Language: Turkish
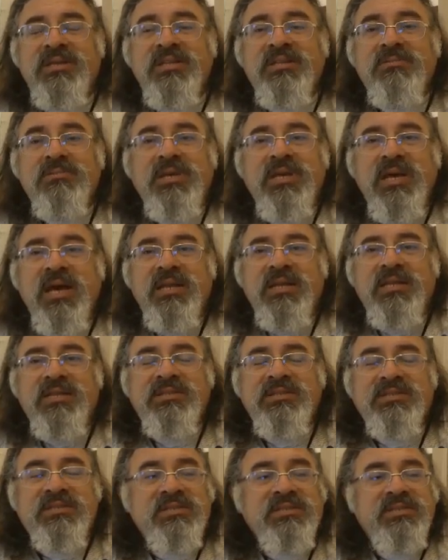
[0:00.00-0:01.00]
Dedim ki
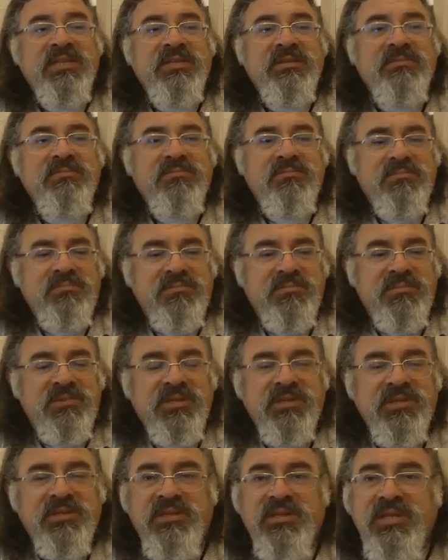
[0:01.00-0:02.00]
yani siz dedim
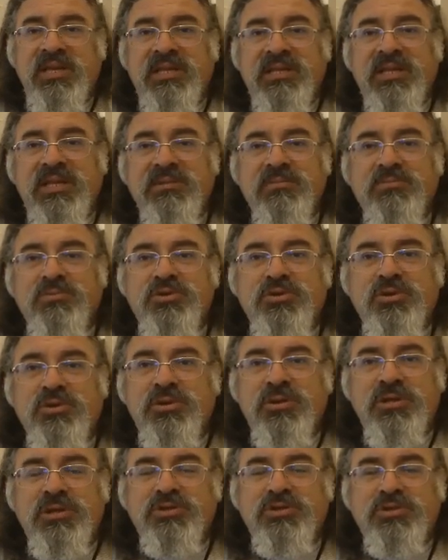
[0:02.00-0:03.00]
niye dedim
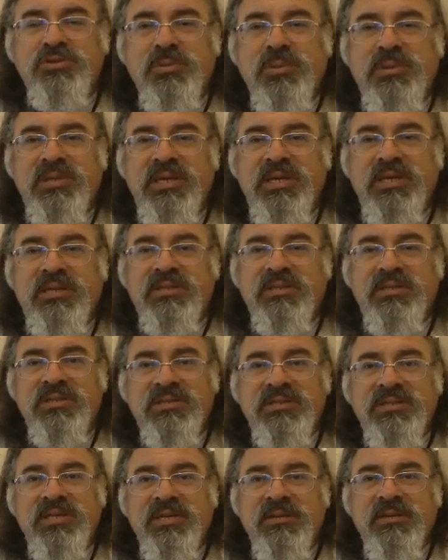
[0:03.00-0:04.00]
üroloji uzmanına
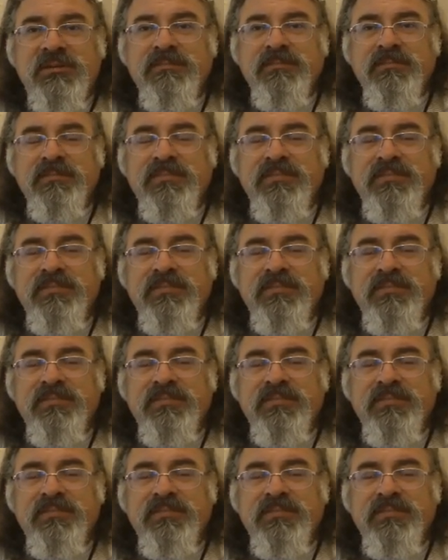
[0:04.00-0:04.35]
gittiniz ki?